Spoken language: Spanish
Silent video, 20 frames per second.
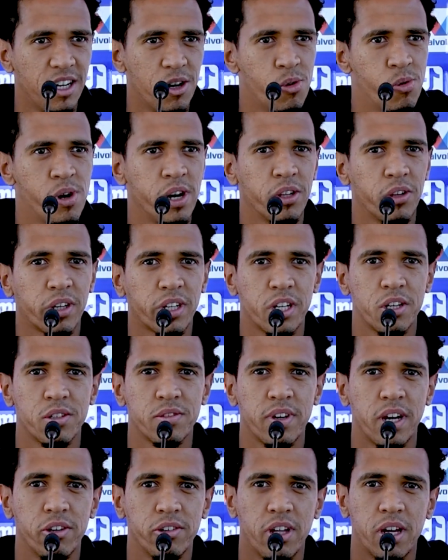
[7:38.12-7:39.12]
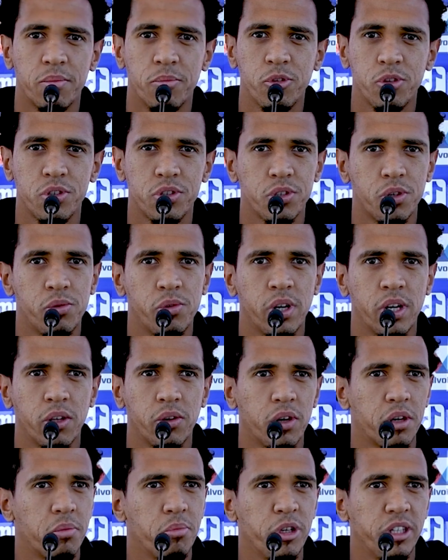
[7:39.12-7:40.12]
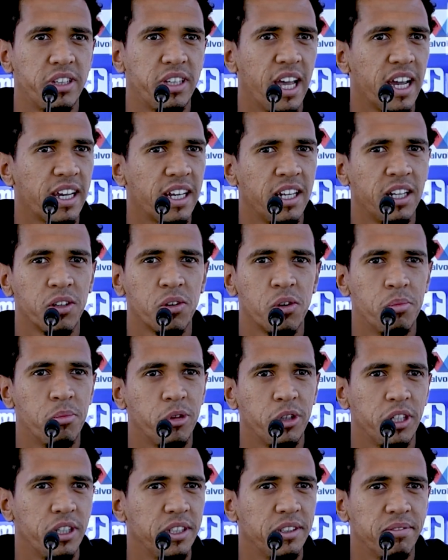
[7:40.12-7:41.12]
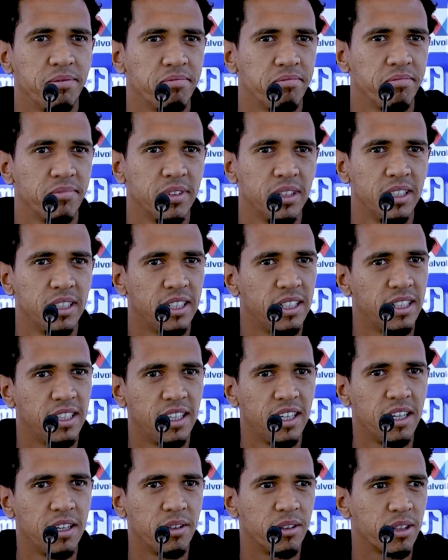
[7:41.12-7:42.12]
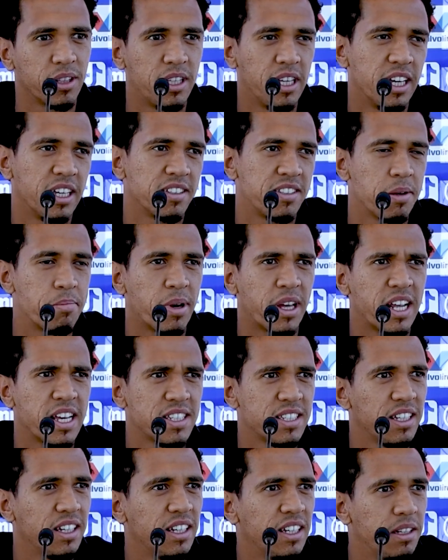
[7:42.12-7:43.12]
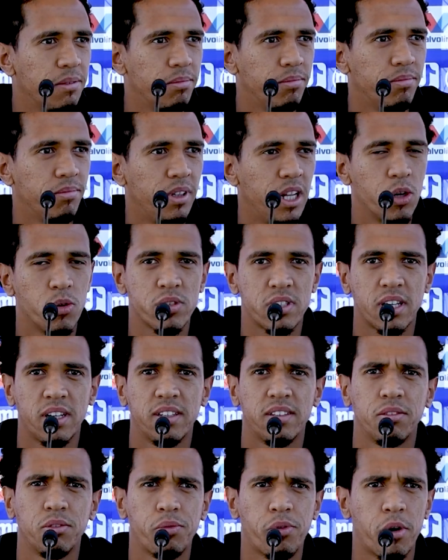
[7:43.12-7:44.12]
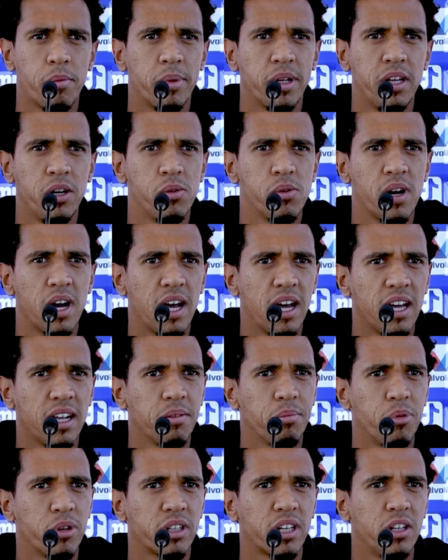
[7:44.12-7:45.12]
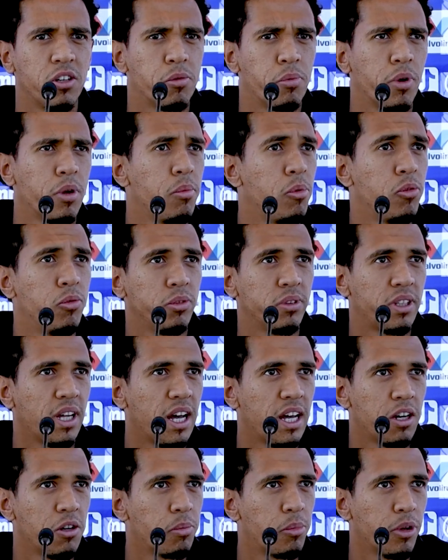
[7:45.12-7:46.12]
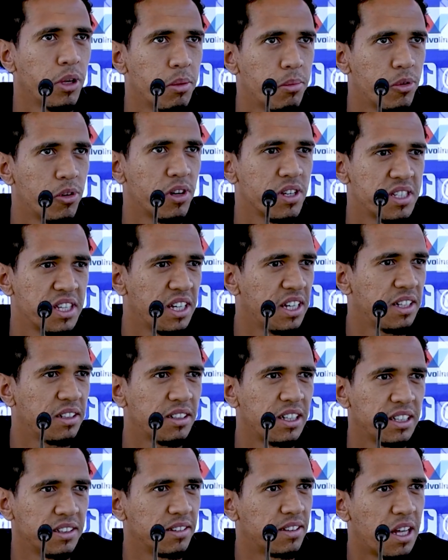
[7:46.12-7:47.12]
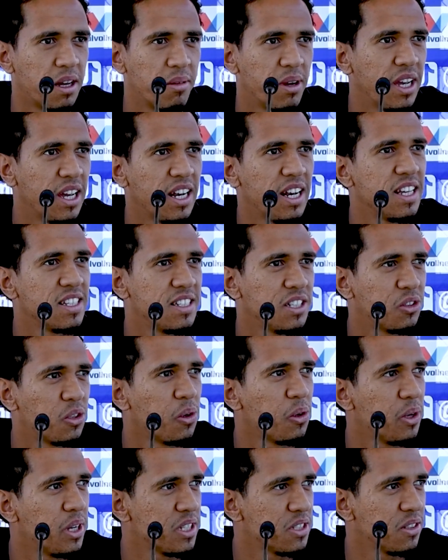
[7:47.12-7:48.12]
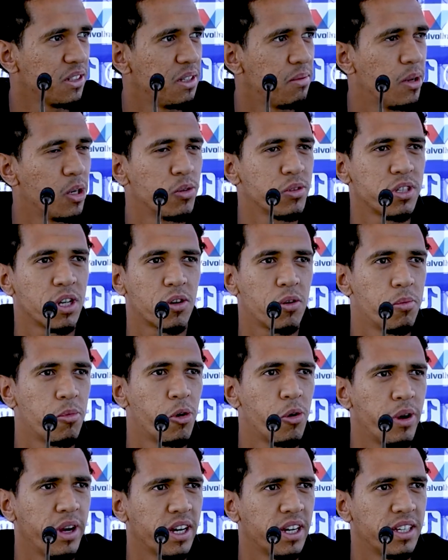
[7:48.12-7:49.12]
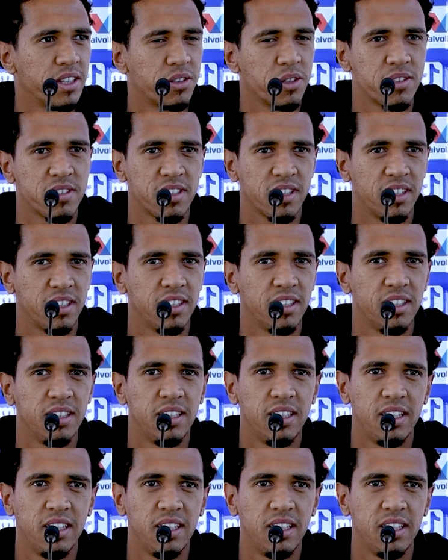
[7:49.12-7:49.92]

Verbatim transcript: un jugador que nos va a ayudar mucho, un jugador muy técnico, muy que se parece, le gusta su forma de jugar porque nos podemos juntar, nos podemos hacer tabelas y todo eso y me gusta cómo juega. Entonces,